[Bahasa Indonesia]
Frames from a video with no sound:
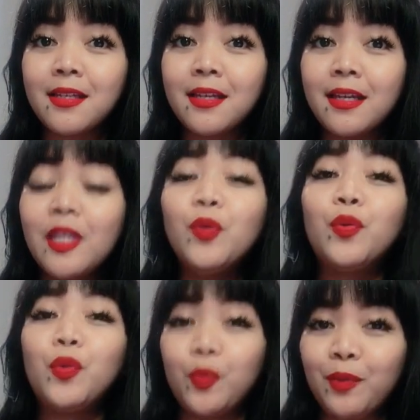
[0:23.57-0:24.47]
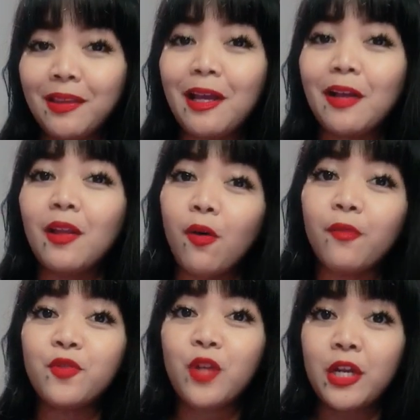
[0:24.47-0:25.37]
di YouTube tentang law
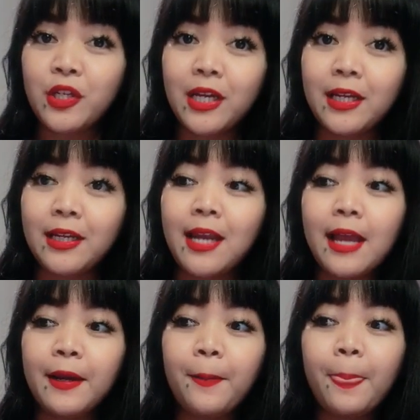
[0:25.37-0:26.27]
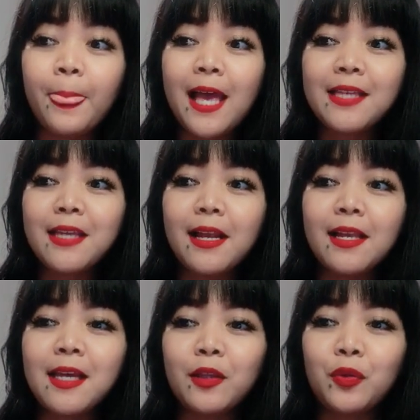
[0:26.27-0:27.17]
of attraction dan salah
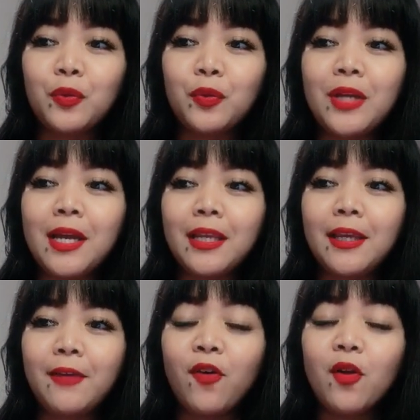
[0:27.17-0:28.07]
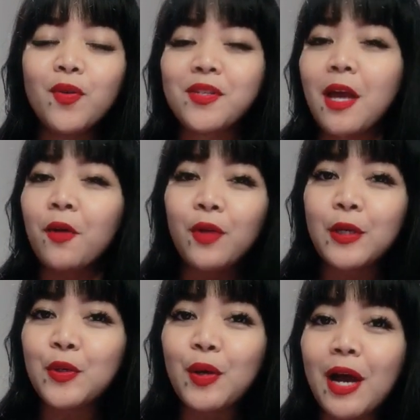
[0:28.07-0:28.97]
satu dari followers aku yang
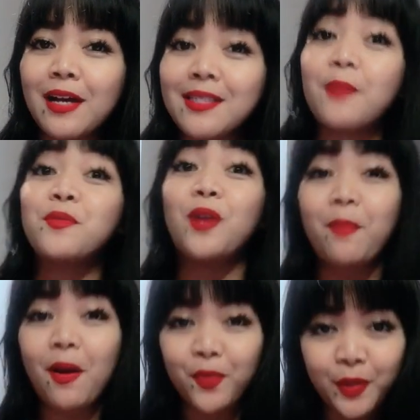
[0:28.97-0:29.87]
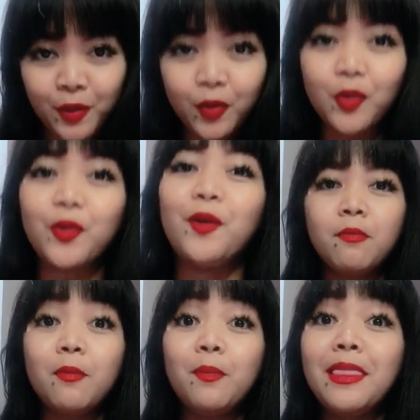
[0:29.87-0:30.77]
juga nge-subscribe aku di YouTube
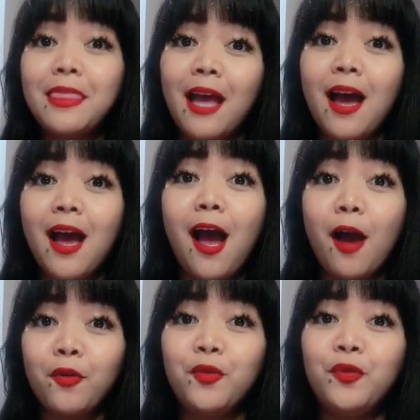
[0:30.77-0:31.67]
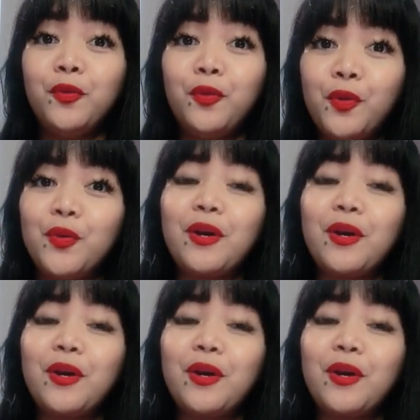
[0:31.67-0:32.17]
meminta aku untuk